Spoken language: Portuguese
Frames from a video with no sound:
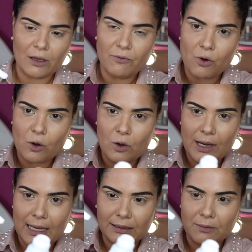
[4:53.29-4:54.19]
E vou
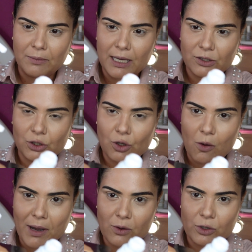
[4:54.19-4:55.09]
colocar também só
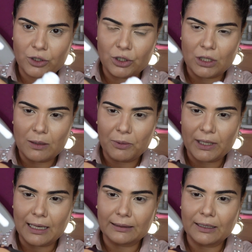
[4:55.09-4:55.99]
uma gotinha,
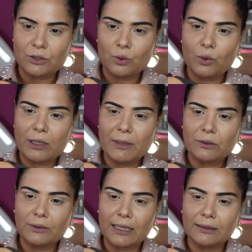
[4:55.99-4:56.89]
porque ela tá escura, mas
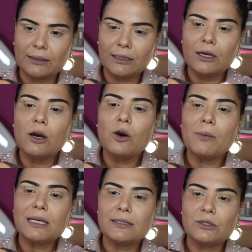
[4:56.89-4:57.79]
não tá tão
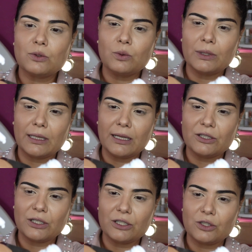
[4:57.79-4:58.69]
mais escura, né,
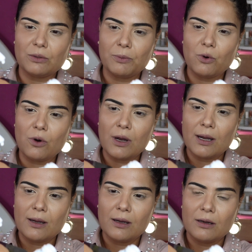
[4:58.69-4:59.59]
gente? Tipo
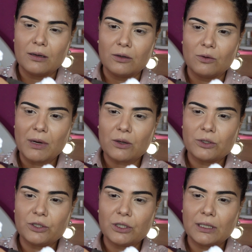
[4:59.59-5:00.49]
uma
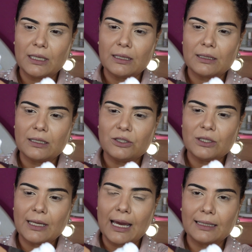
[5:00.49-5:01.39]
gotiquinha aqui de
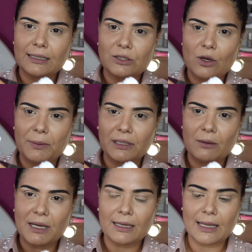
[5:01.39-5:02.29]
nada, só pra dar
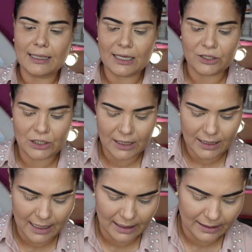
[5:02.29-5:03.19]
uma clareadinha
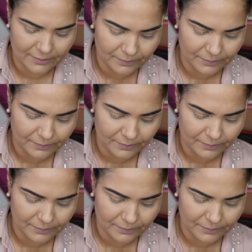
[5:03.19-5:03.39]
nela.